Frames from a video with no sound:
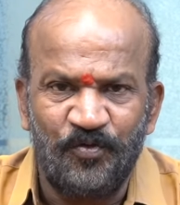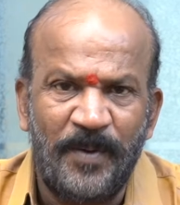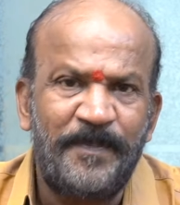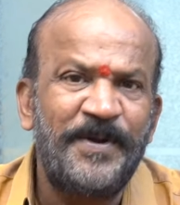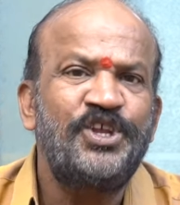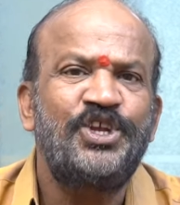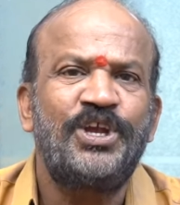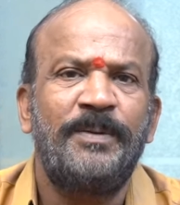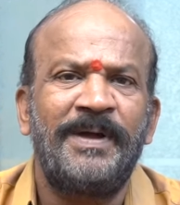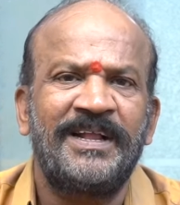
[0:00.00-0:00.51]

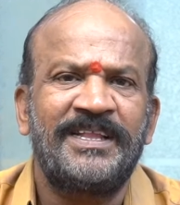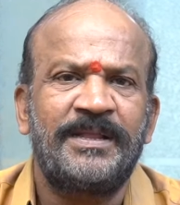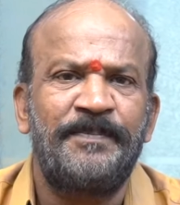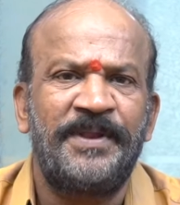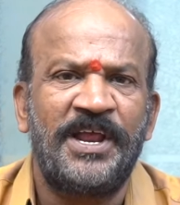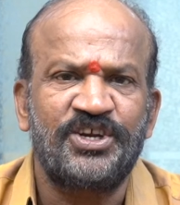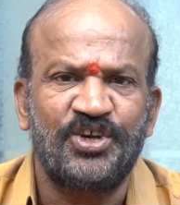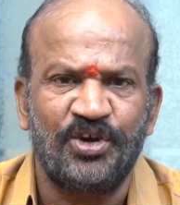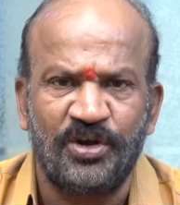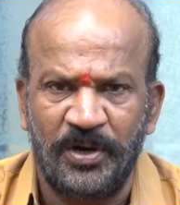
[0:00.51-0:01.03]
విపంచ భక్తి
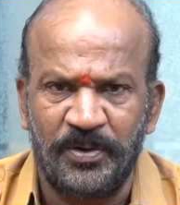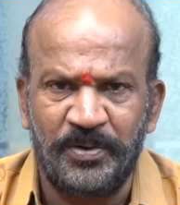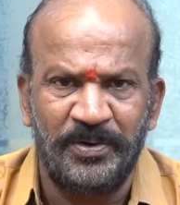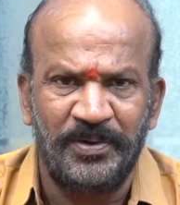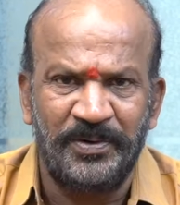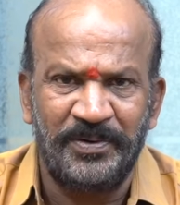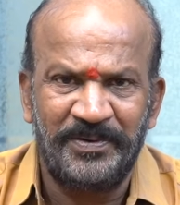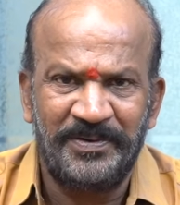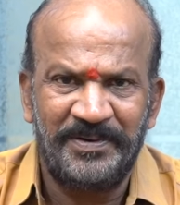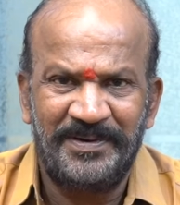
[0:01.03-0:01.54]
ప్రేక్షకులకు
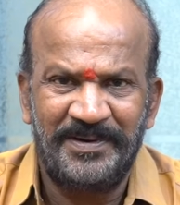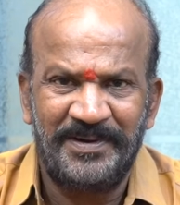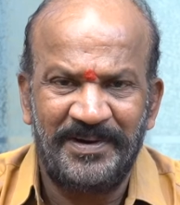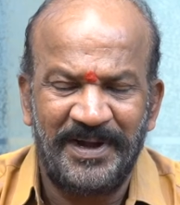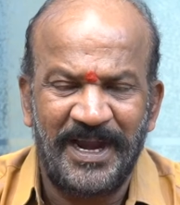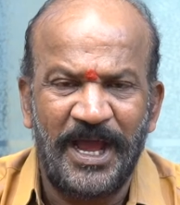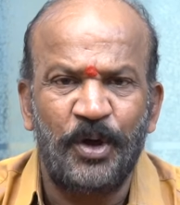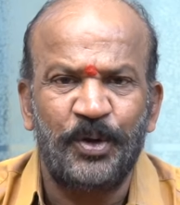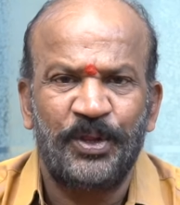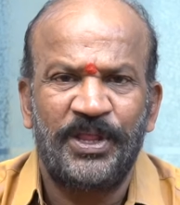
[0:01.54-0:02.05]

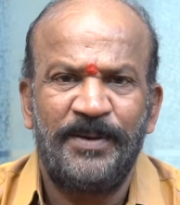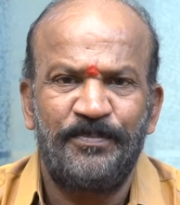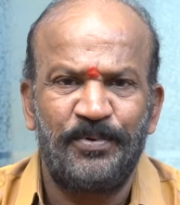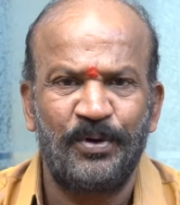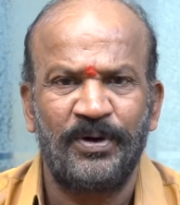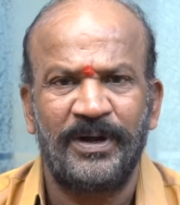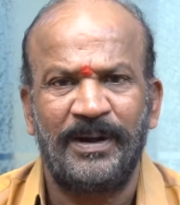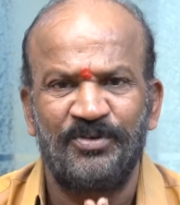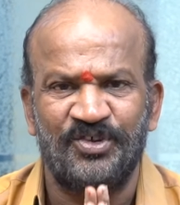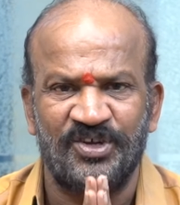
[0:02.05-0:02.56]
నా
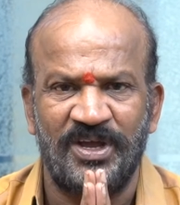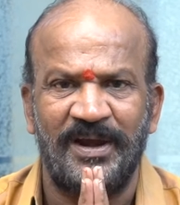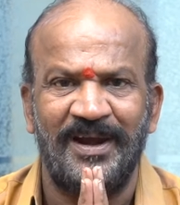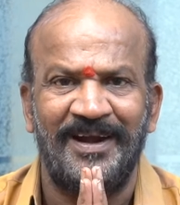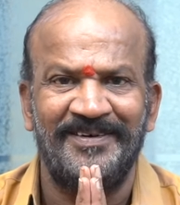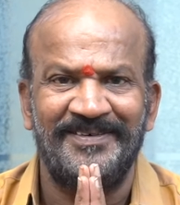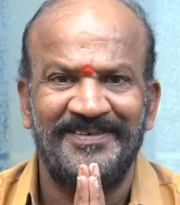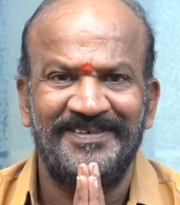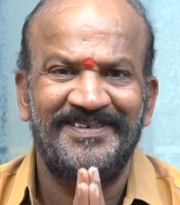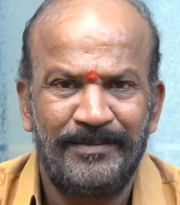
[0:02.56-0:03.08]
హృదయపూర్వక
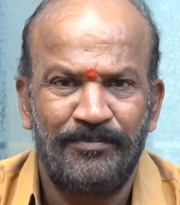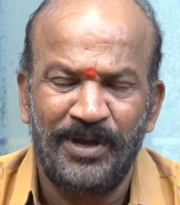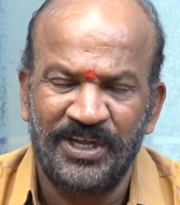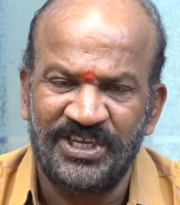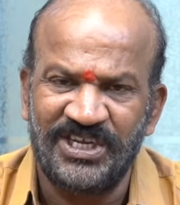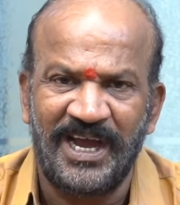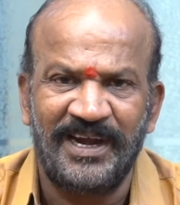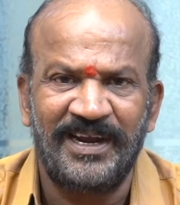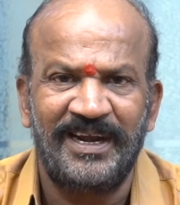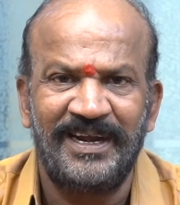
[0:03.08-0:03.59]
నమస్కారాలు నా
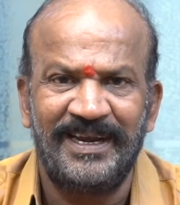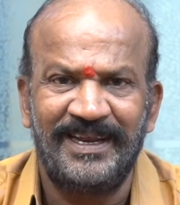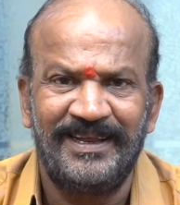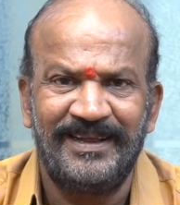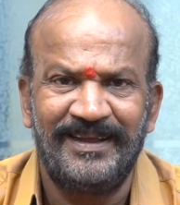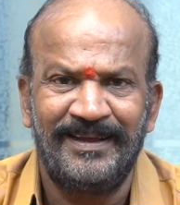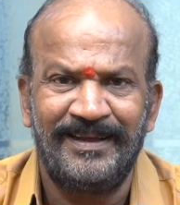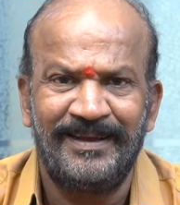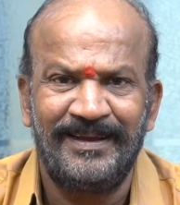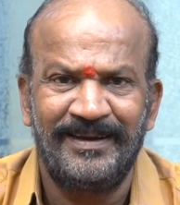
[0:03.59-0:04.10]
ఛానల్ని
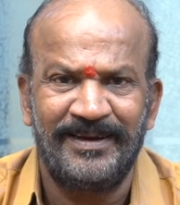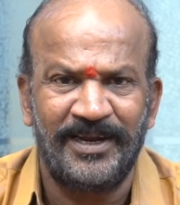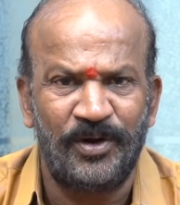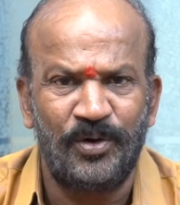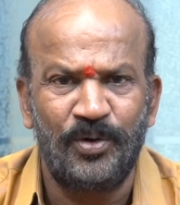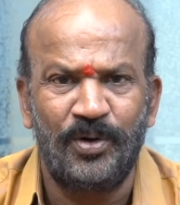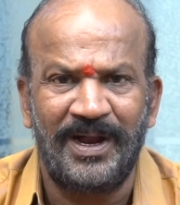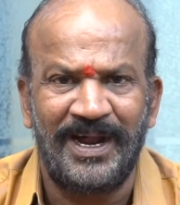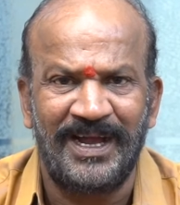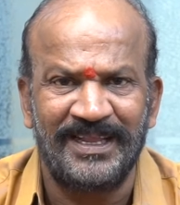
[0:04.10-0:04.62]

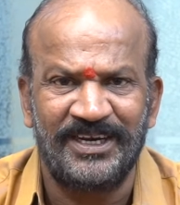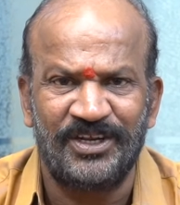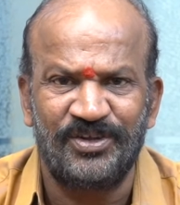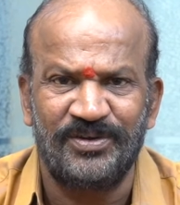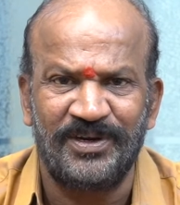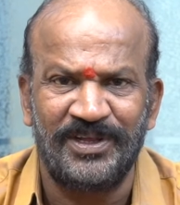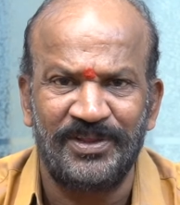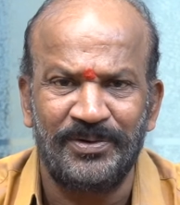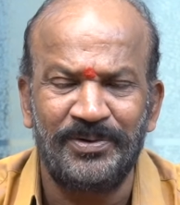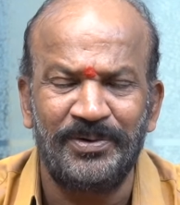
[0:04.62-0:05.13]
నన్ను
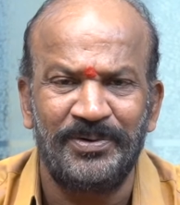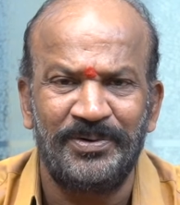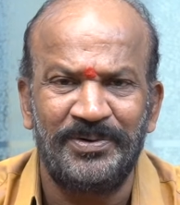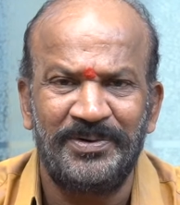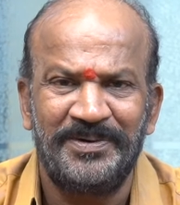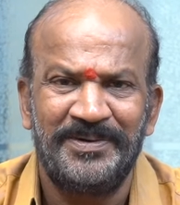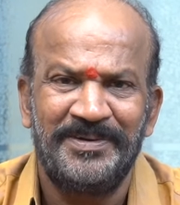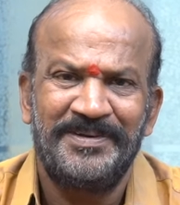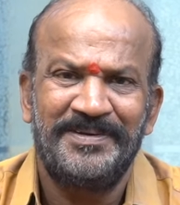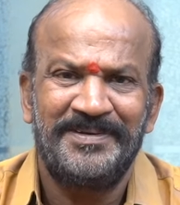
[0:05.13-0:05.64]
ఆదరిస్తున్నందుకు
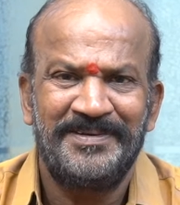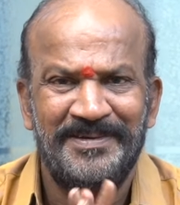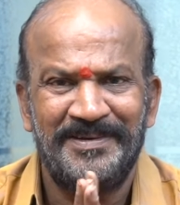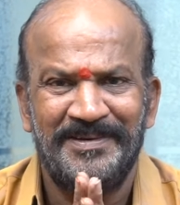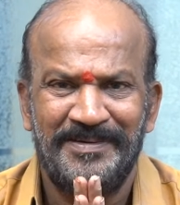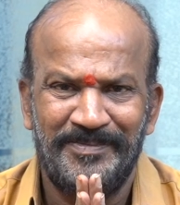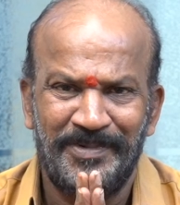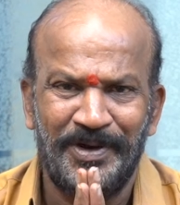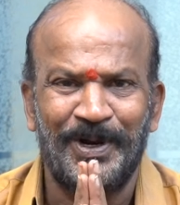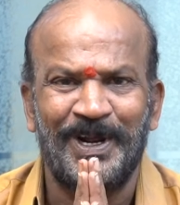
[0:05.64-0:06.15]

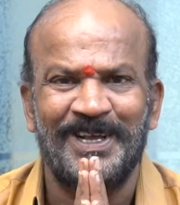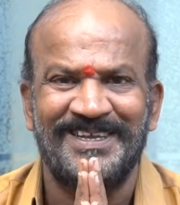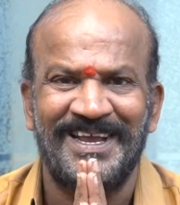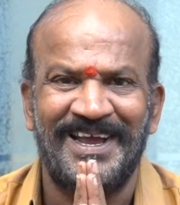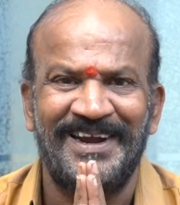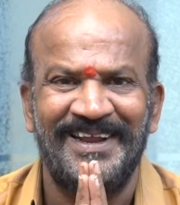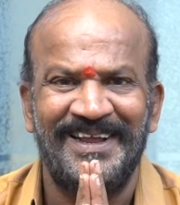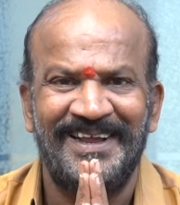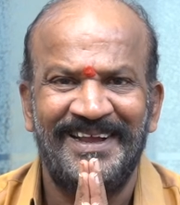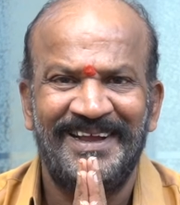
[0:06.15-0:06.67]

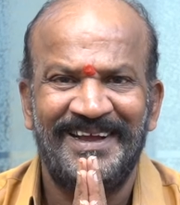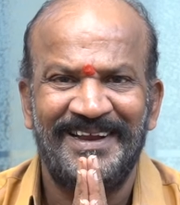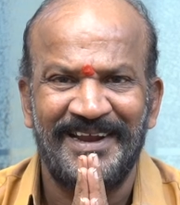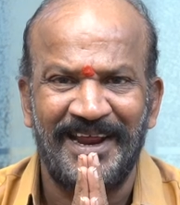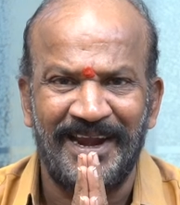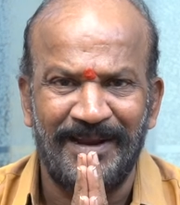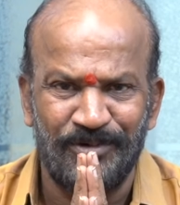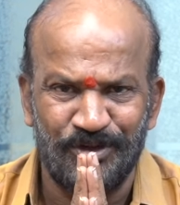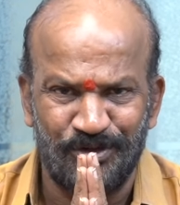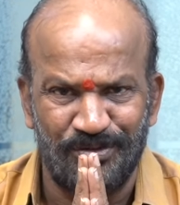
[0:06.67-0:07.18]
మరొక్కసారి
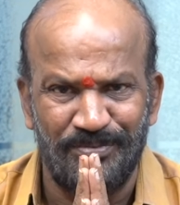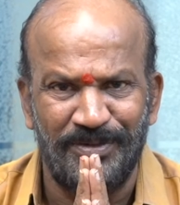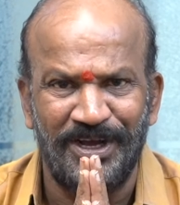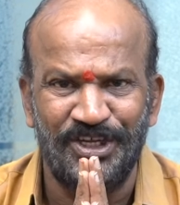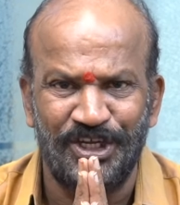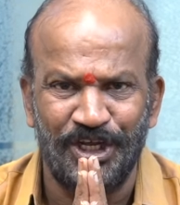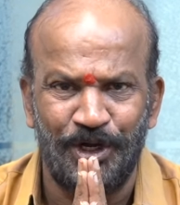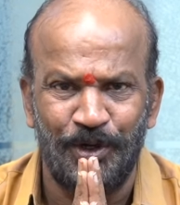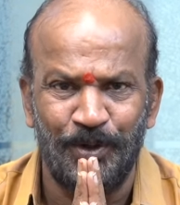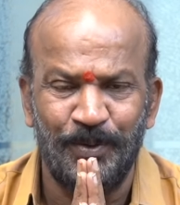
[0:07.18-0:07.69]
నా
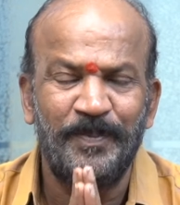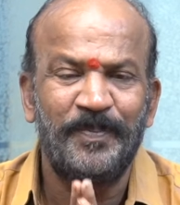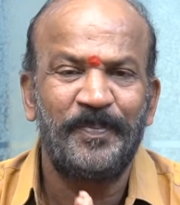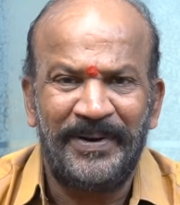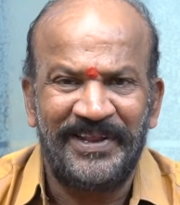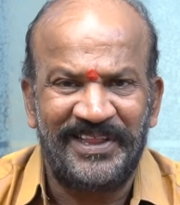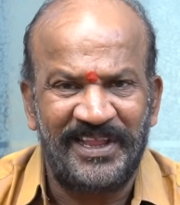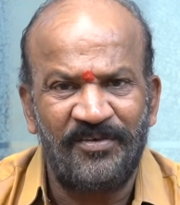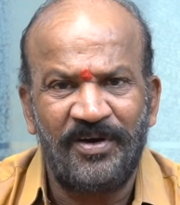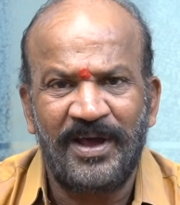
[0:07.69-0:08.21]
నమస్సుమాంజనుడు
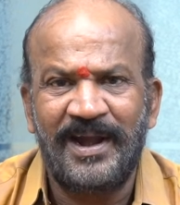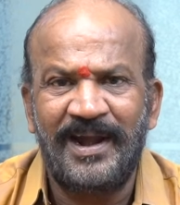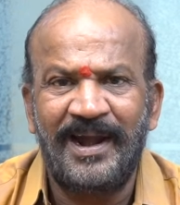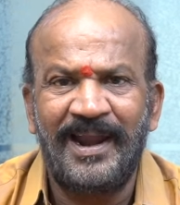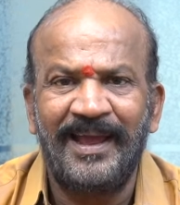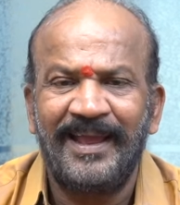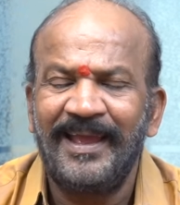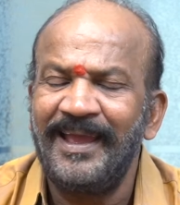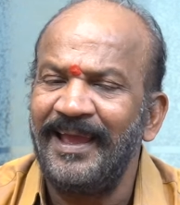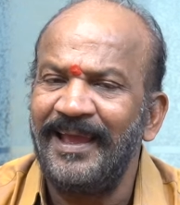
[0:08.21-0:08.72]
ప్రతి
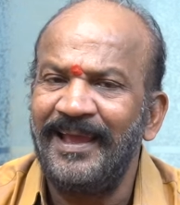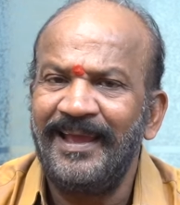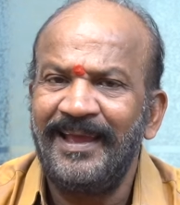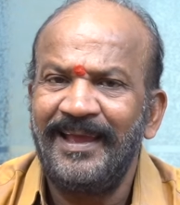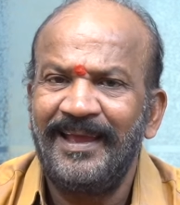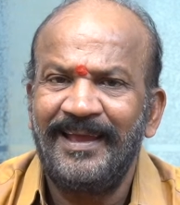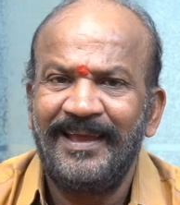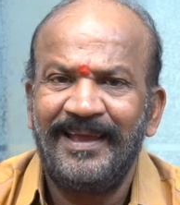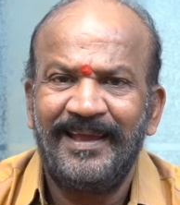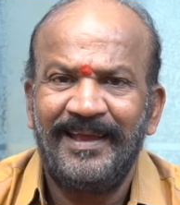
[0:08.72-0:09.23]
వారంలాగే
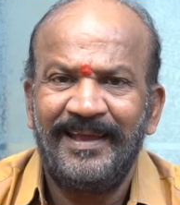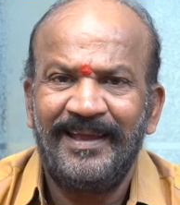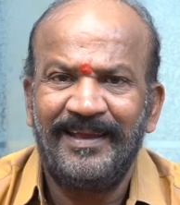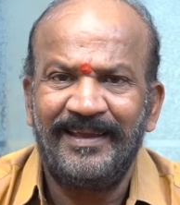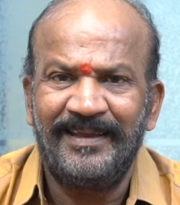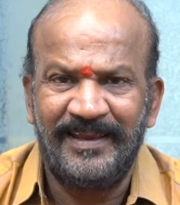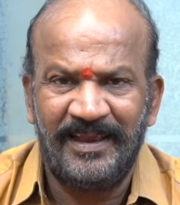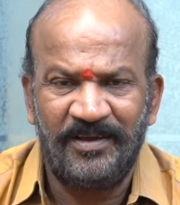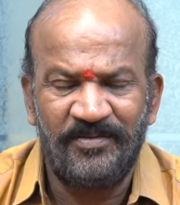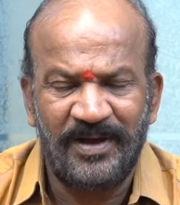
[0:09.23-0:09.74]

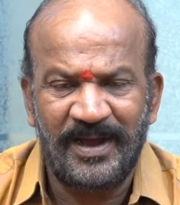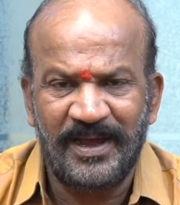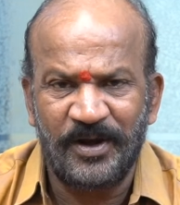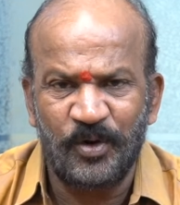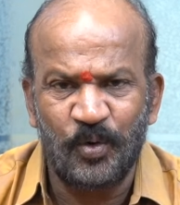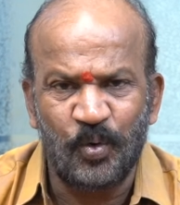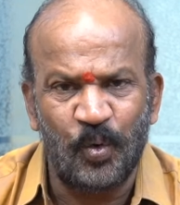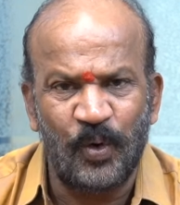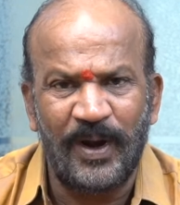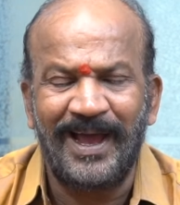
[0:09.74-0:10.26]
ఈ
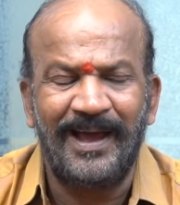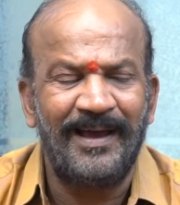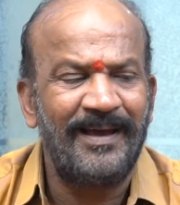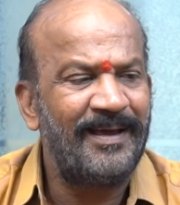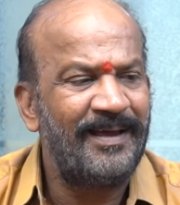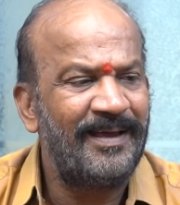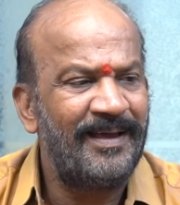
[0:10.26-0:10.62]
వారం కూడా